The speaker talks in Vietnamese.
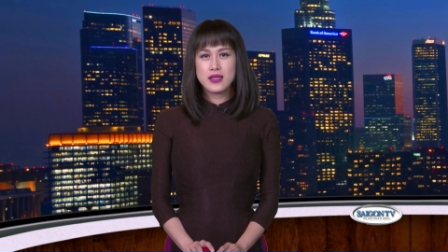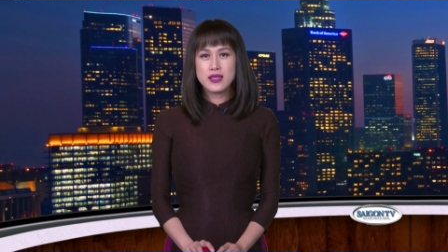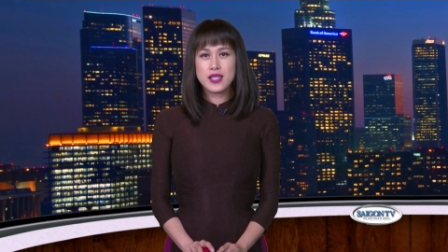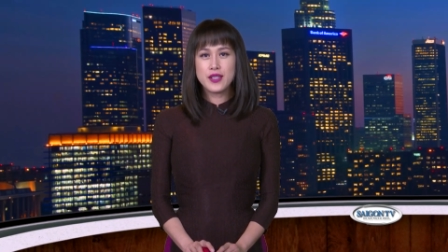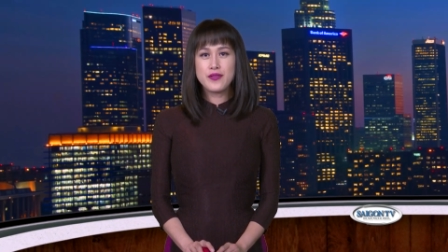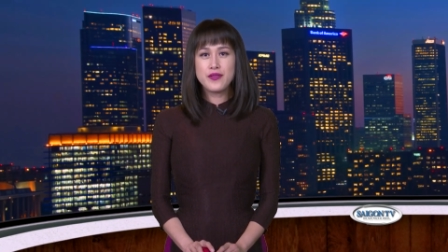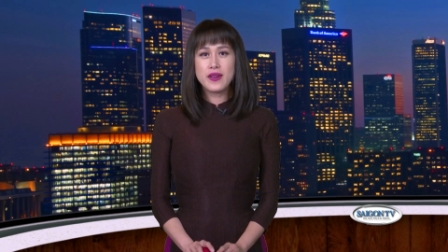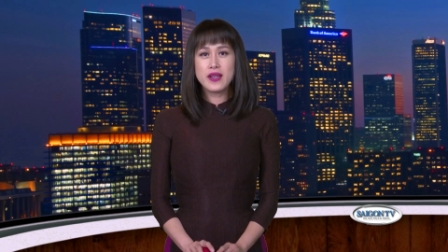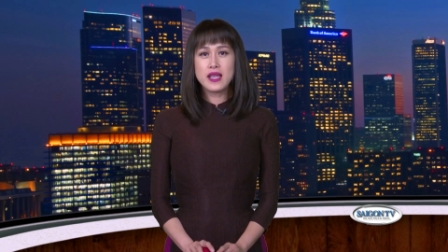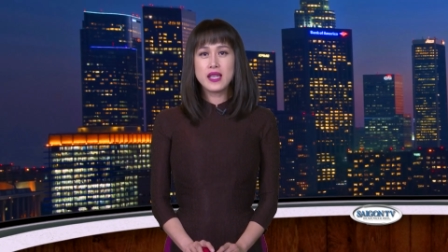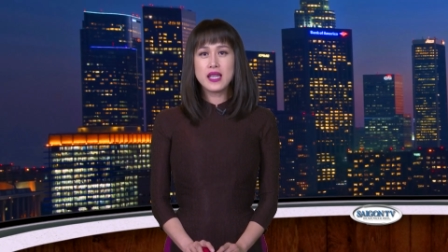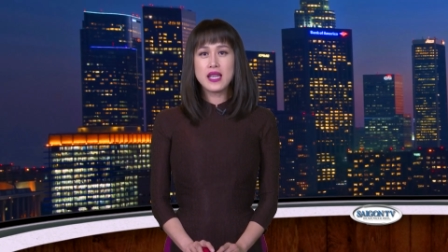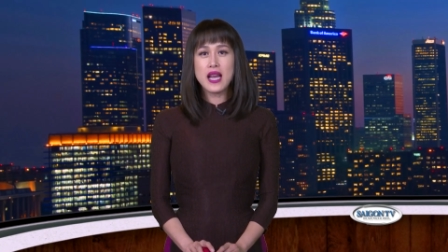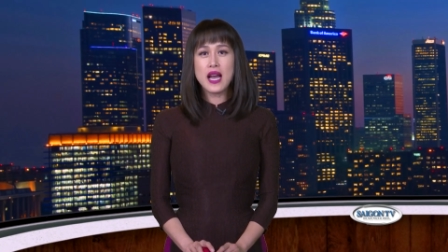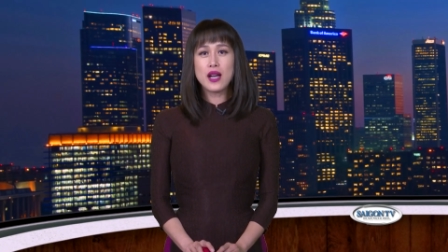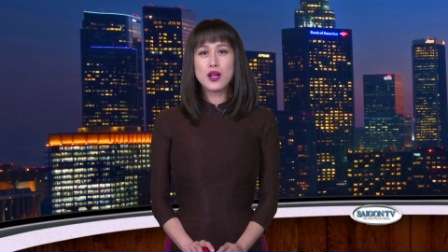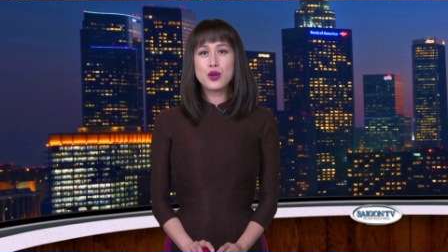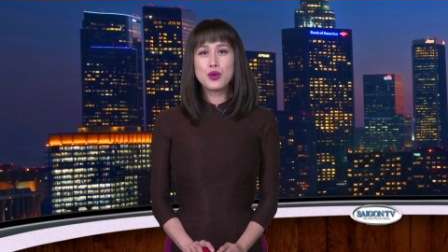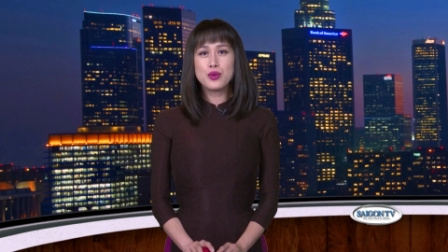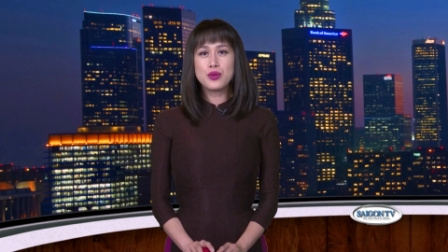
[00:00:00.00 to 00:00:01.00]
Tiffany
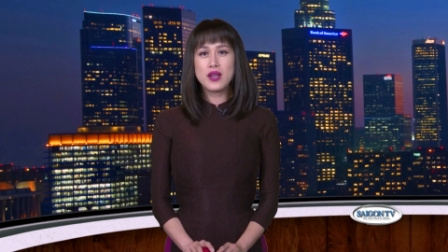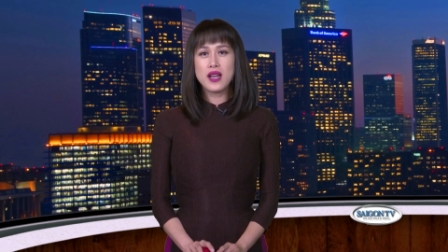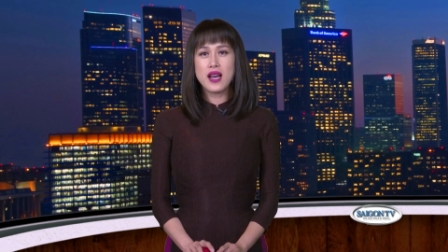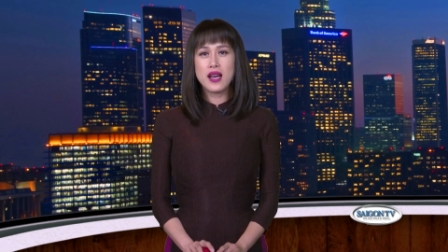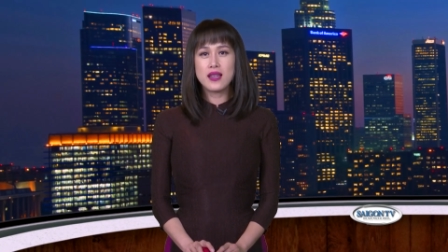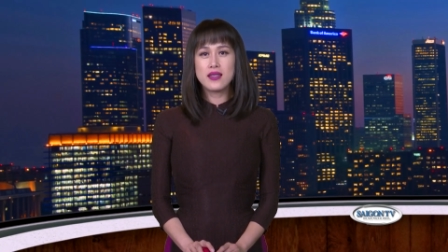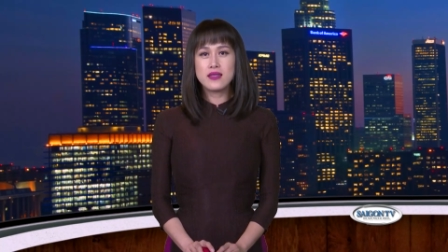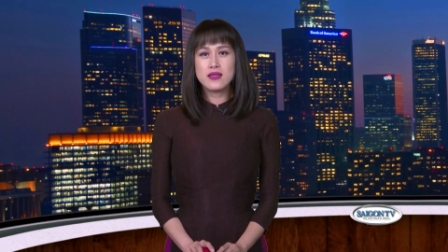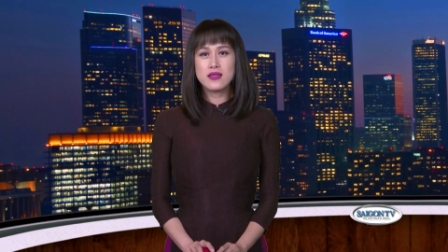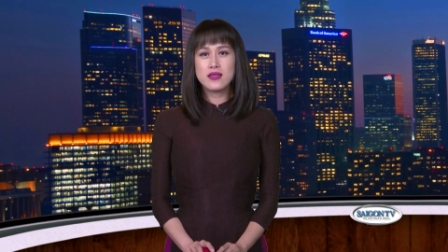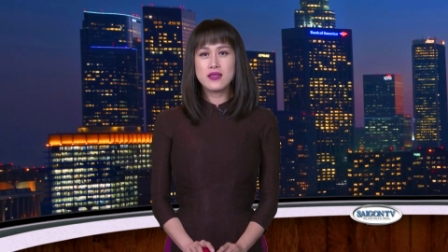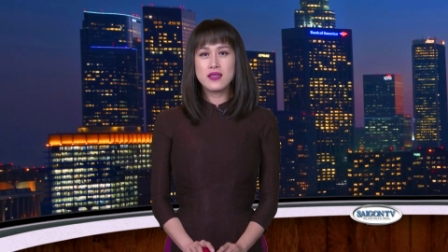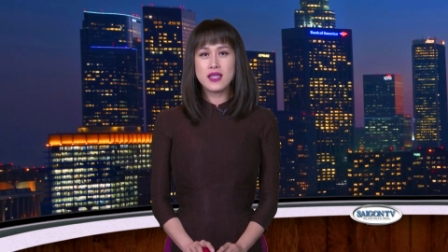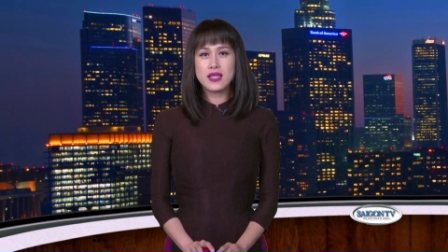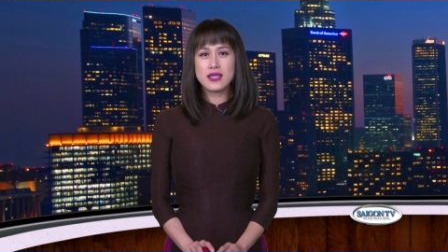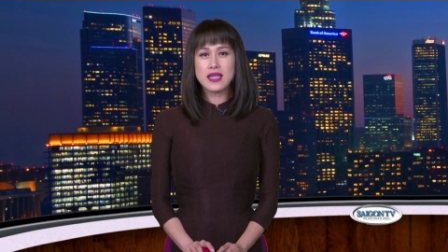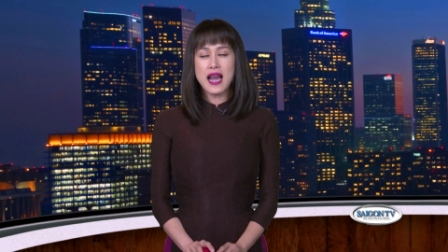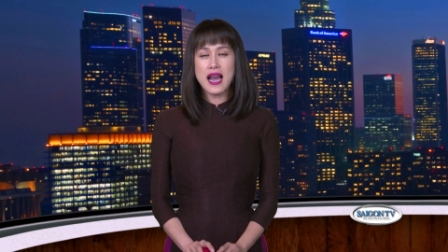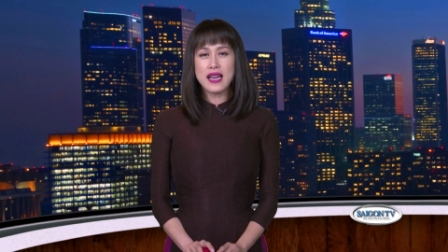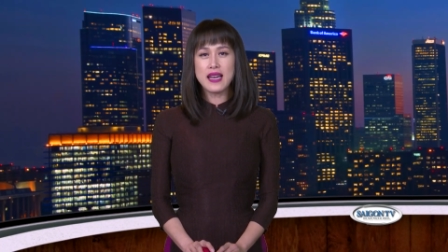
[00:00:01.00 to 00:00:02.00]
Akuna, nữ
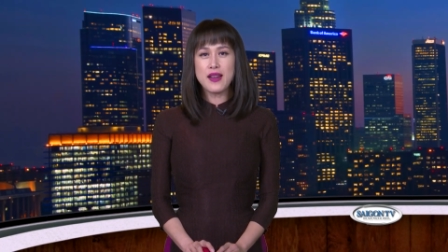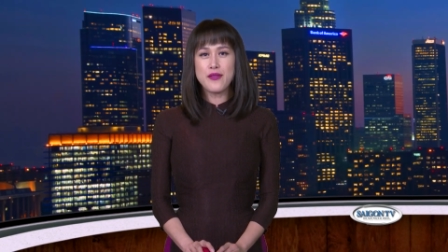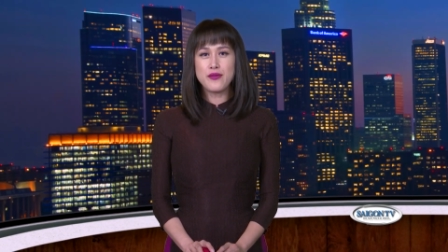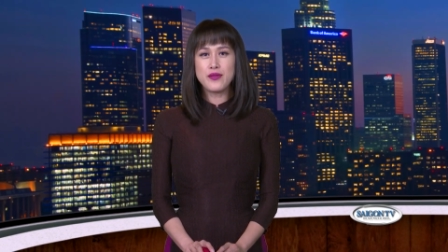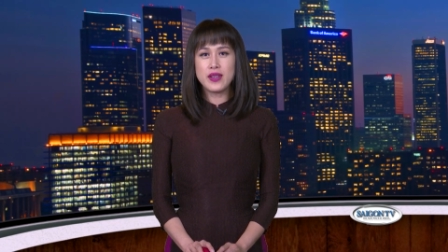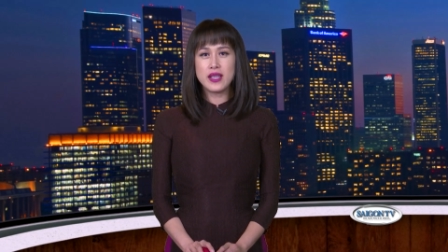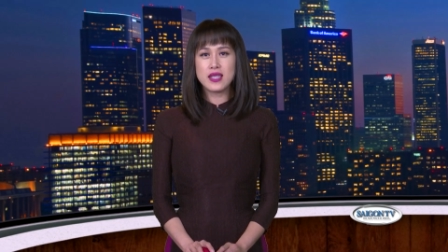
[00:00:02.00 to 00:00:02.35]
y tá làm